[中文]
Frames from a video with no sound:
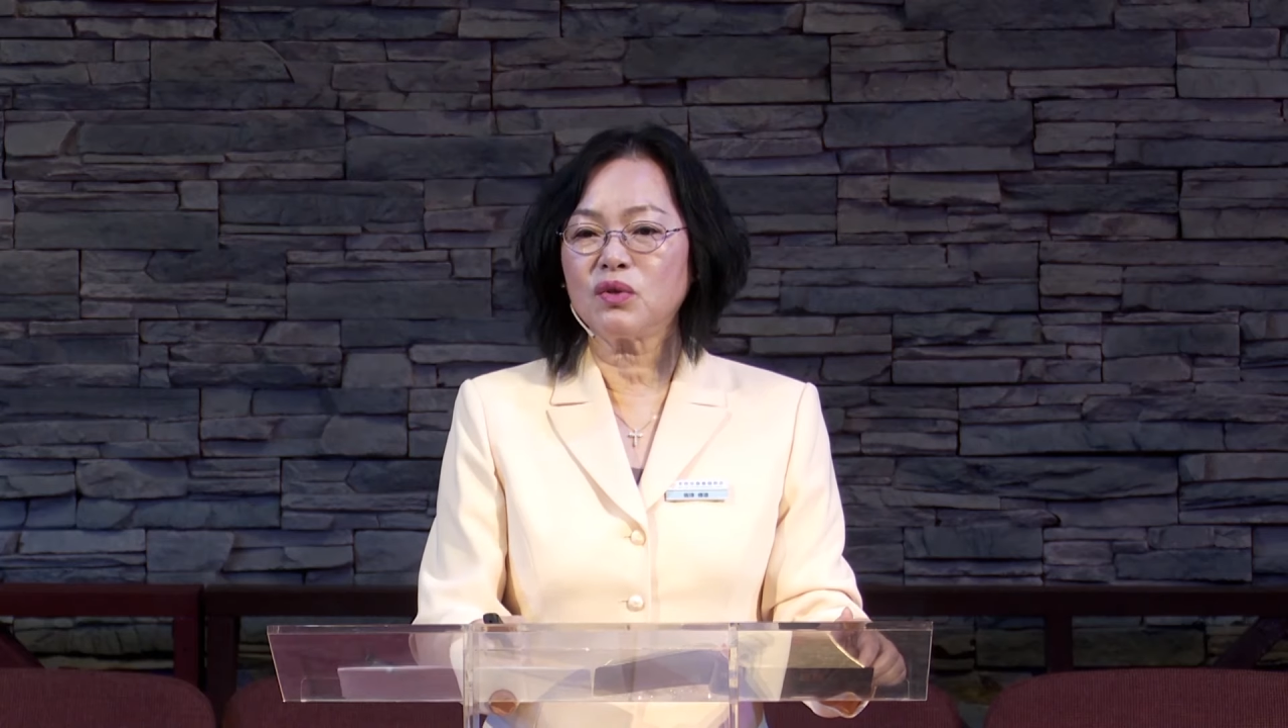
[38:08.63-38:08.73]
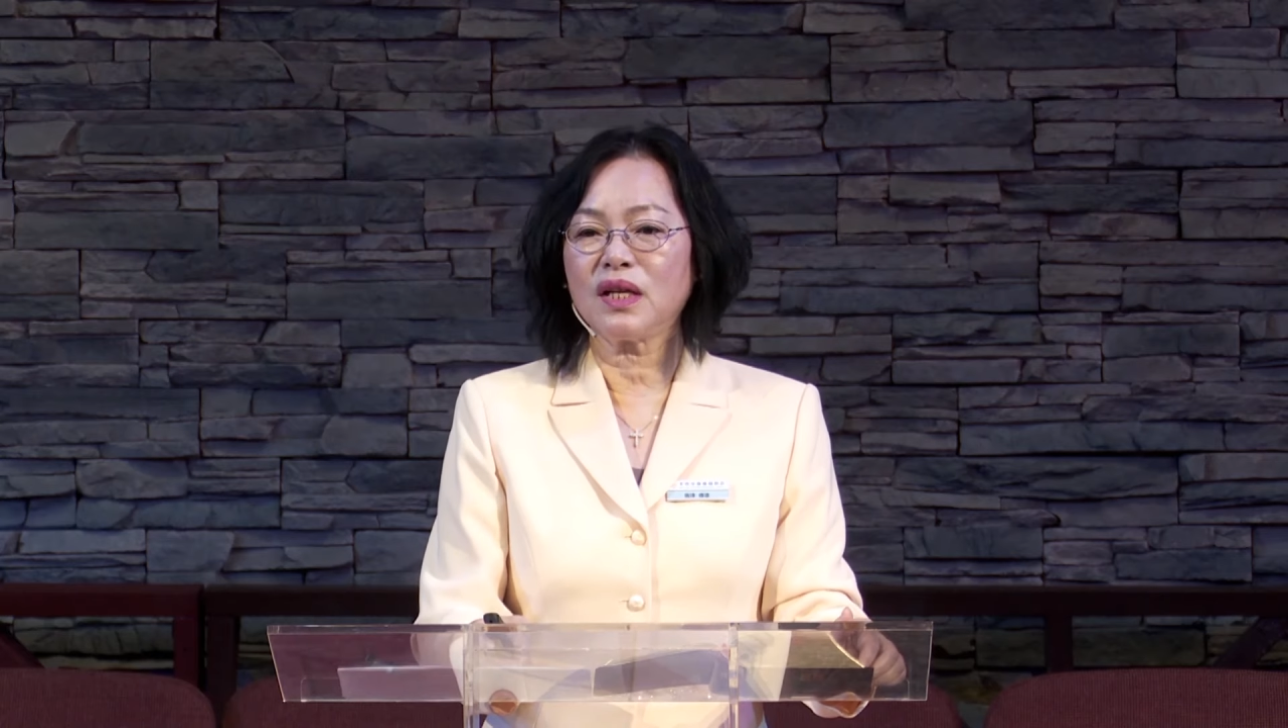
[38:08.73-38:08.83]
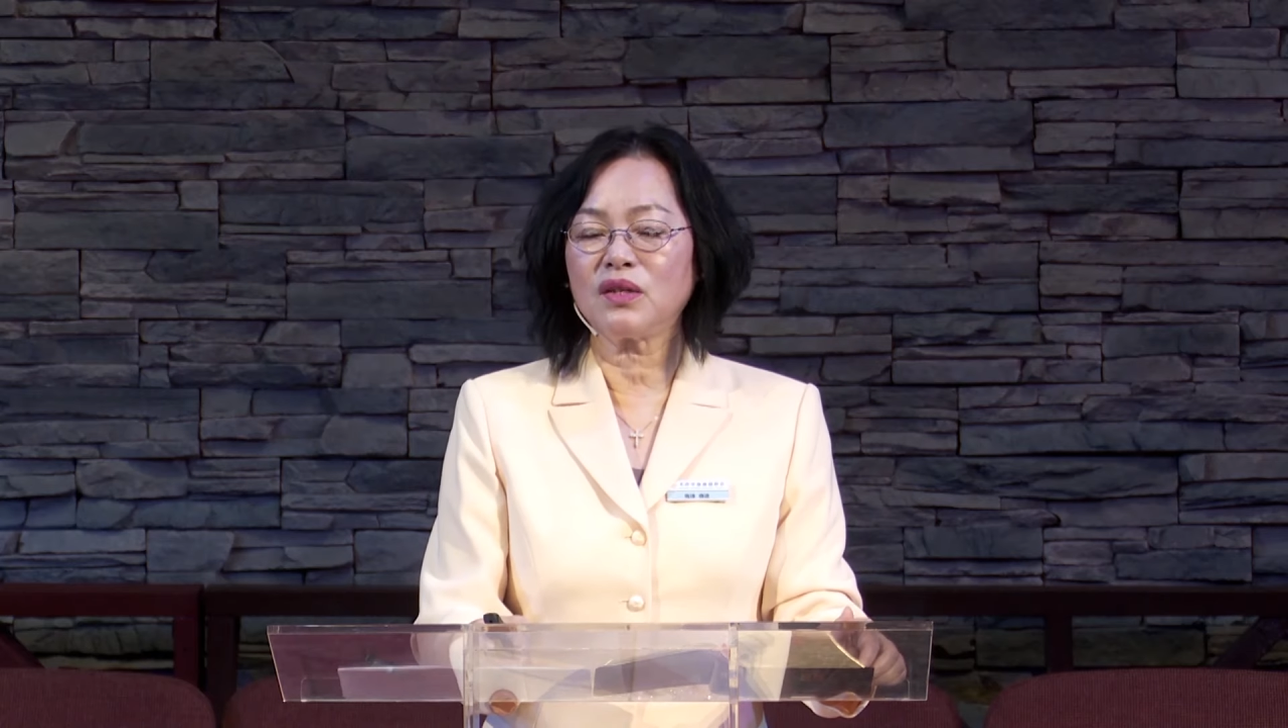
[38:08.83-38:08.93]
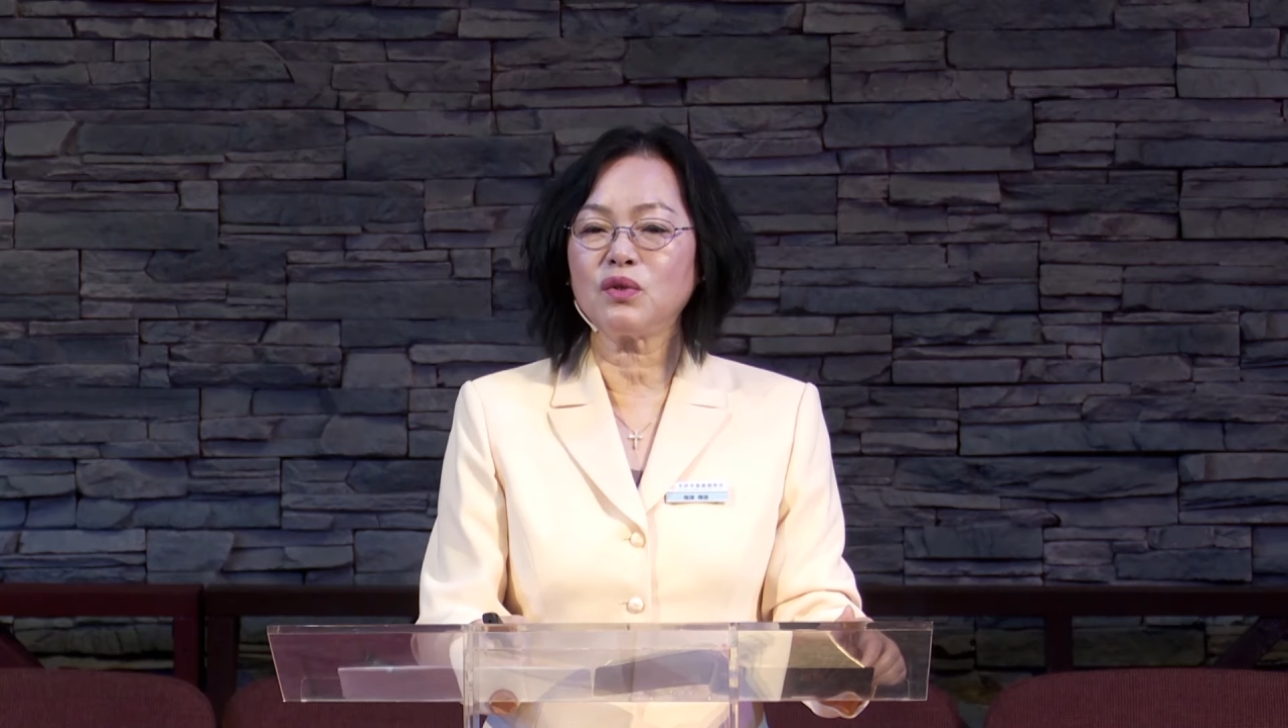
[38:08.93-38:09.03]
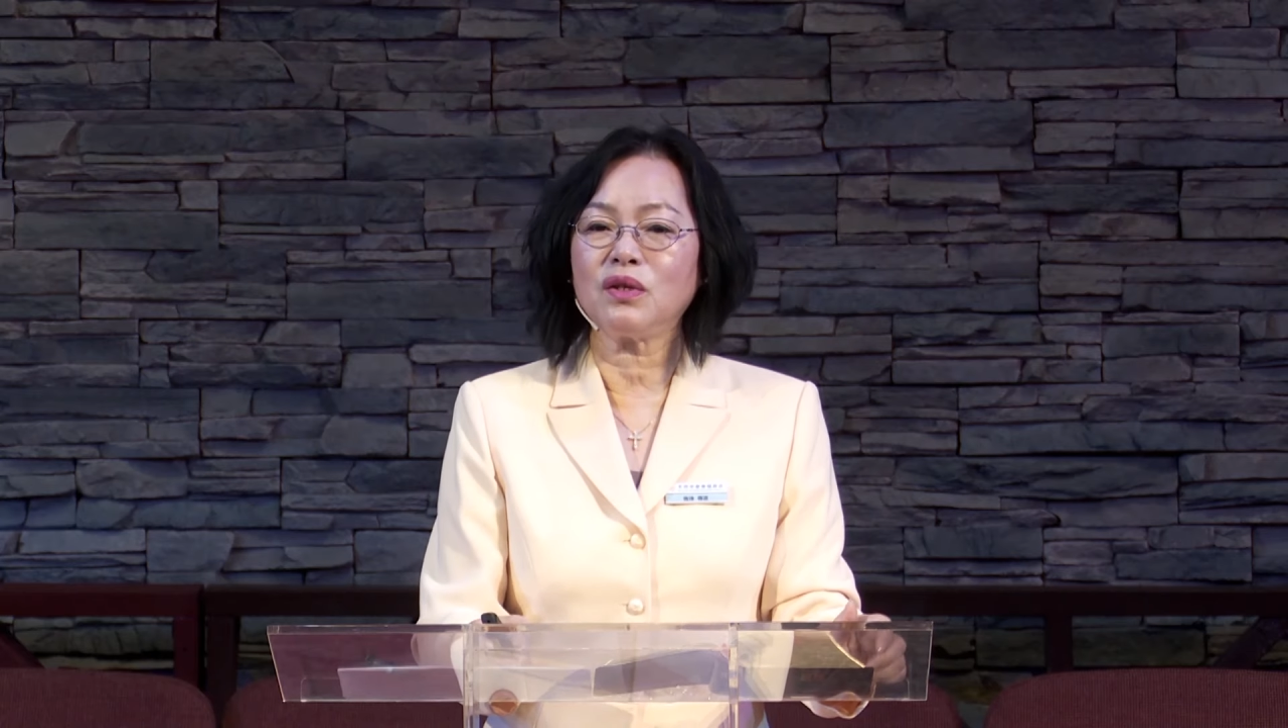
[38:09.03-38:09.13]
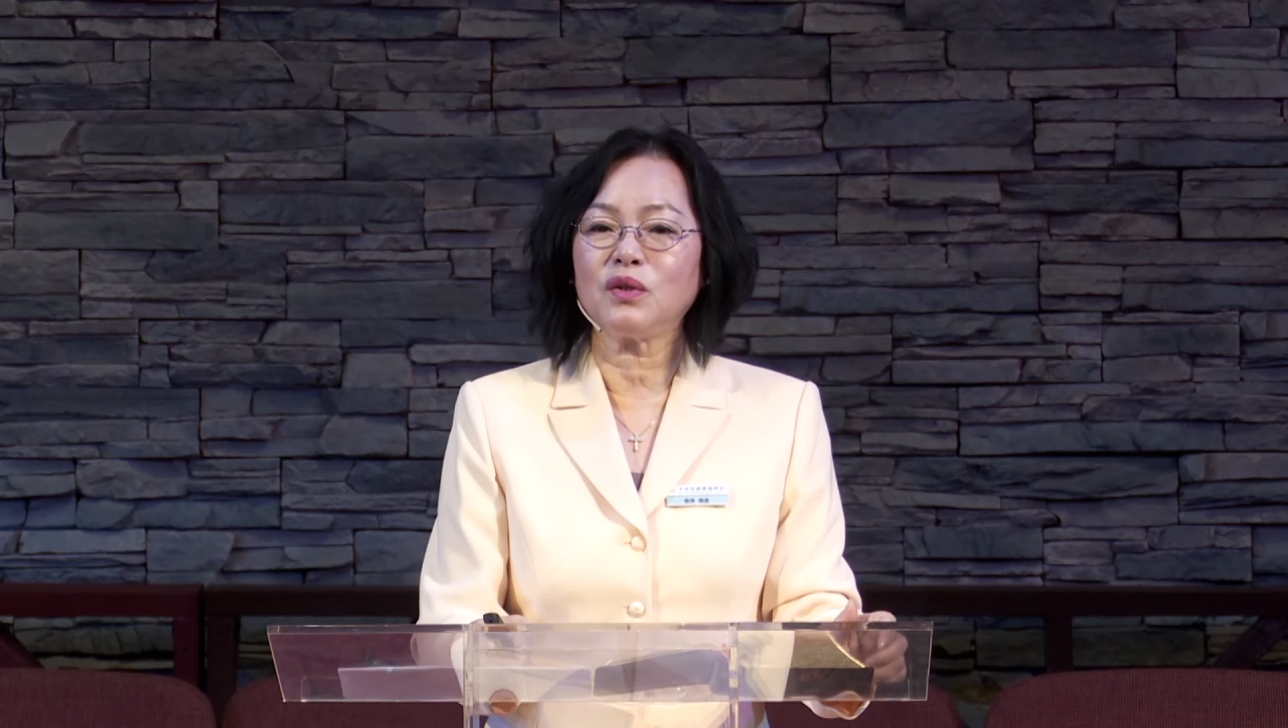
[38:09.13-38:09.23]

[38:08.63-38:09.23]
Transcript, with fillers: 他做了